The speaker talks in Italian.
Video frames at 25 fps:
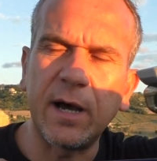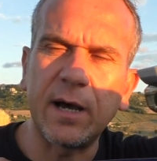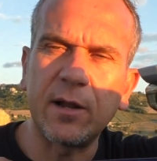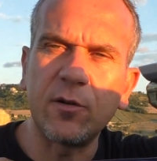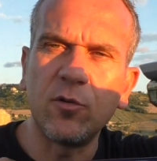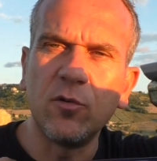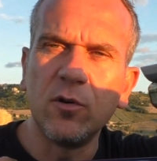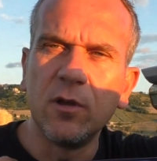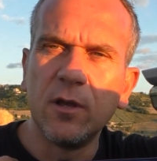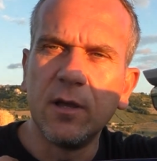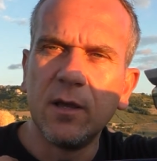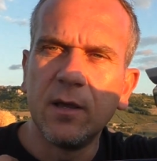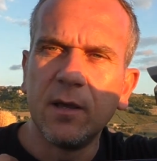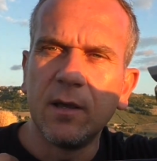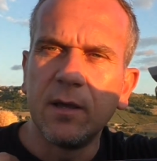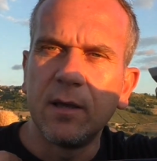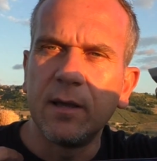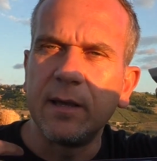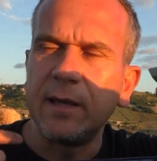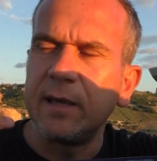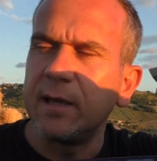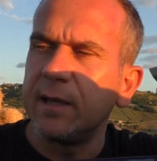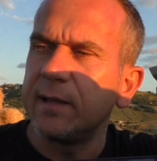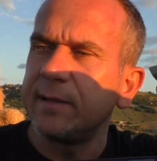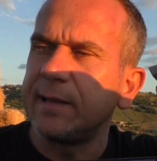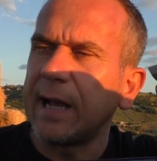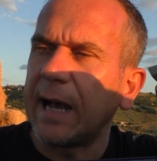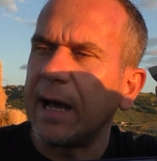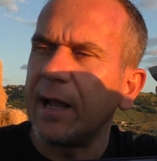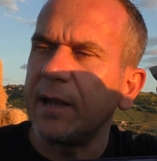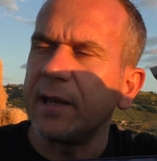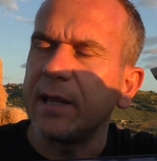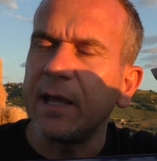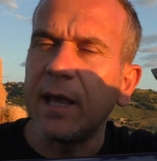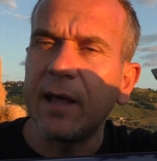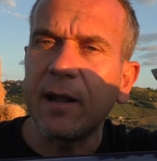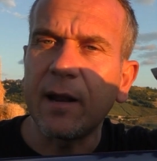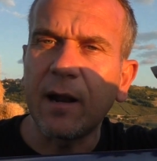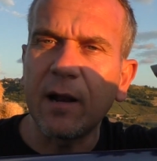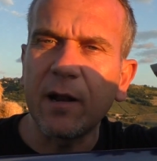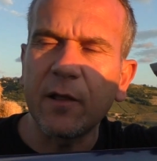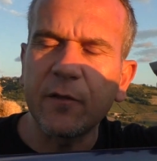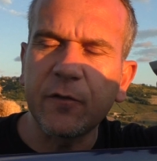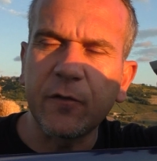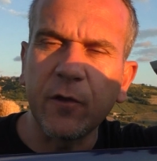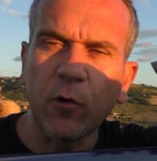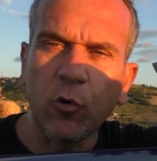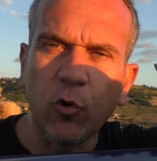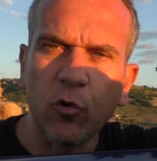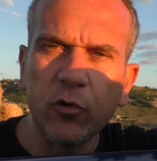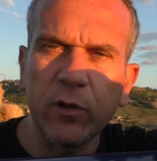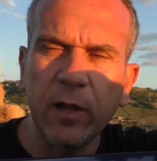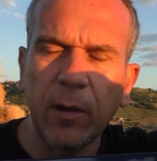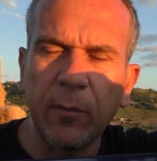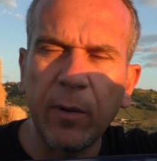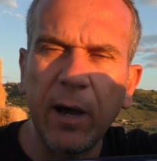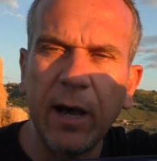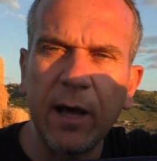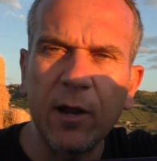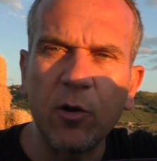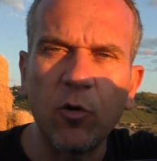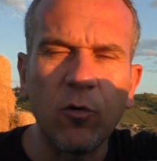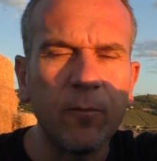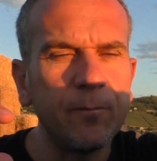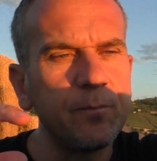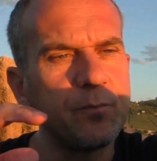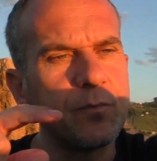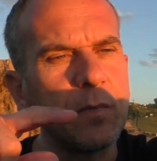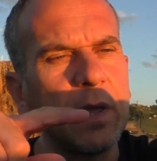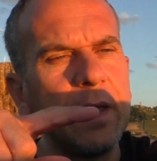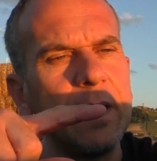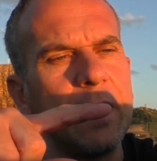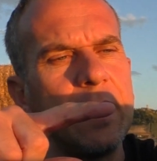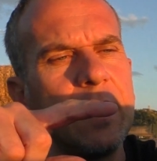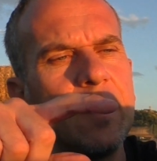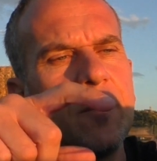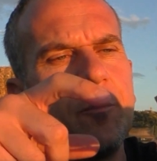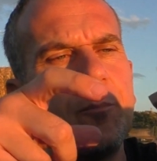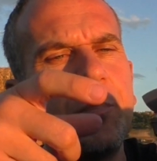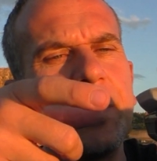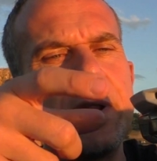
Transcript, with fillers: mano, eh, Dani era la seconda mano e